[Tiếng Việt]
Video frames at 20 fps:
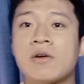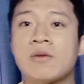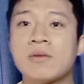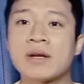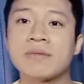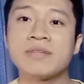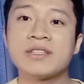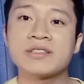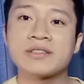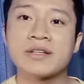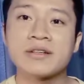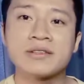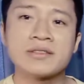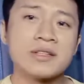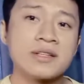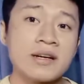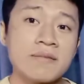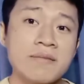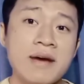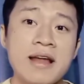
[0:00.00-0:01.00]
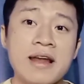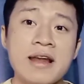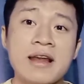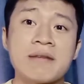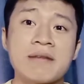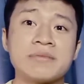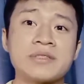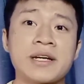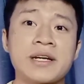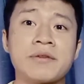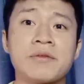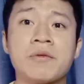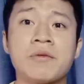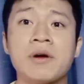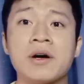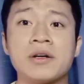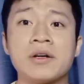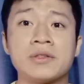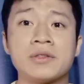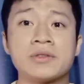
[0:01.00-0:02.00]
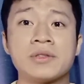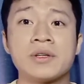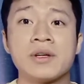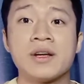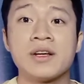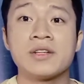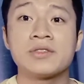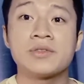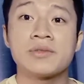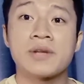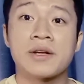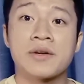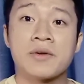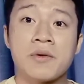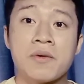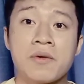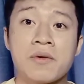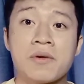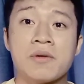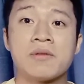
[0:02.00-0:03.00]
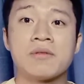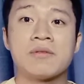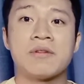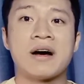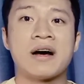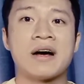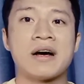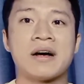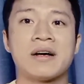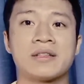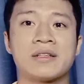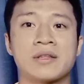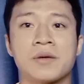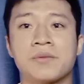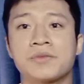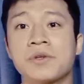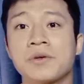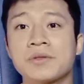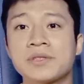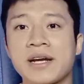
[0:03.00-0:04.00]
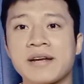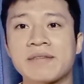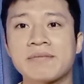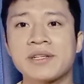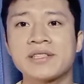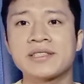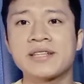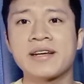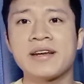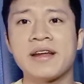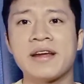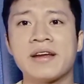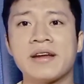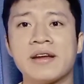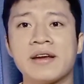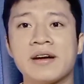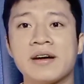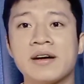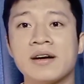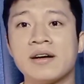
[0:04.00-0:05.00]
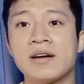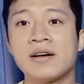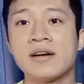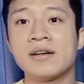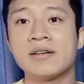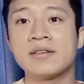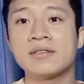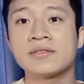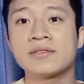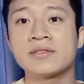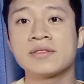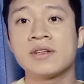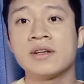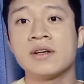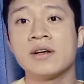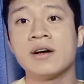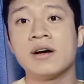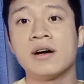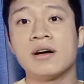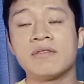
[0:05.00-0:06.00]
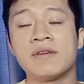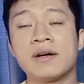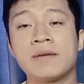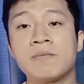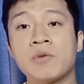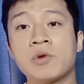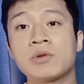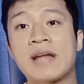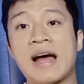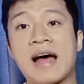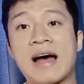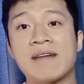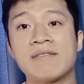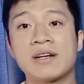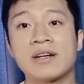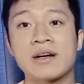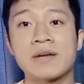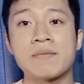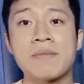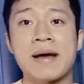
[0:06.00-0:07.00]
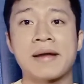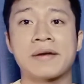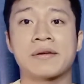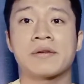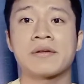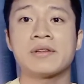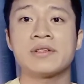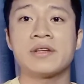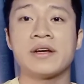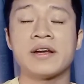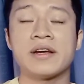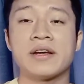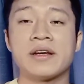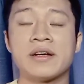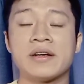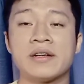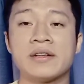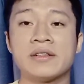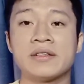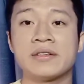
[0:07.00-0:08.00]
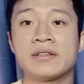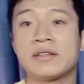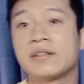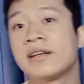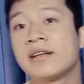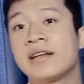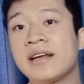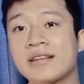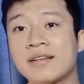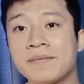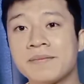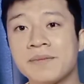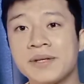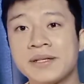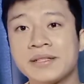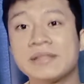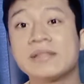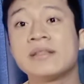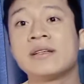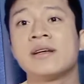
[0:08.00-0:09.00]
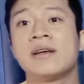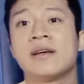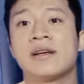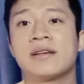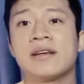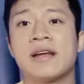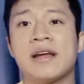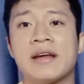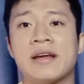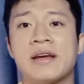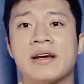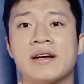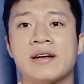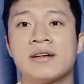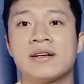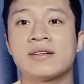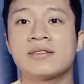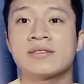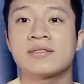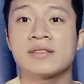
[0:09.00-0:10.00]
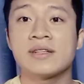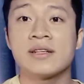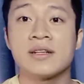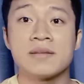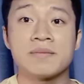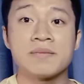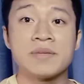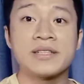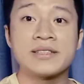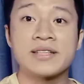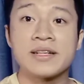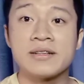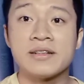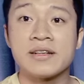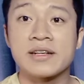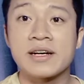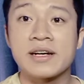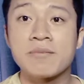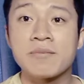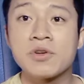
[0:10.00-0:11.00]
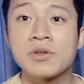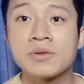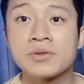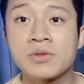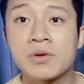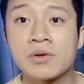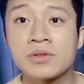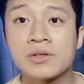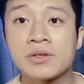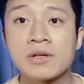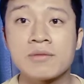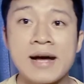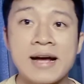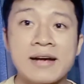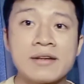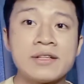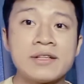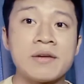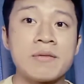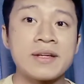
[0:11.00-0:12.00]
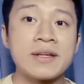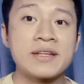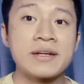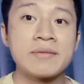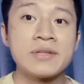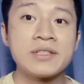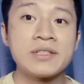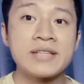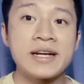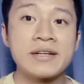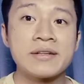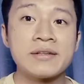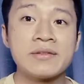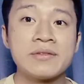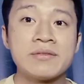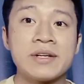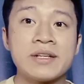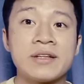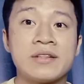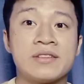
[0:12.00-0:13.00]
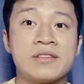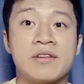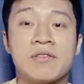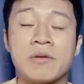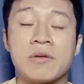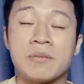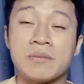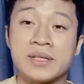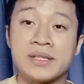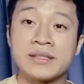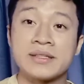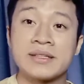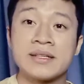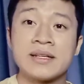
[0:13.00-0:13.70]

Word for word: Hôm nay mình sẽ hướng dẫn các bạn làm tranh của Zurado và thông số tranh mình sẽ để ờ, ở phần mô tả và các bạn có thể ờ, liên hệ tới mình để ờ, mình sẽ gửi các bộ thông số cho các bạn có thể hoàn thành bức tranh về thần tượng của mình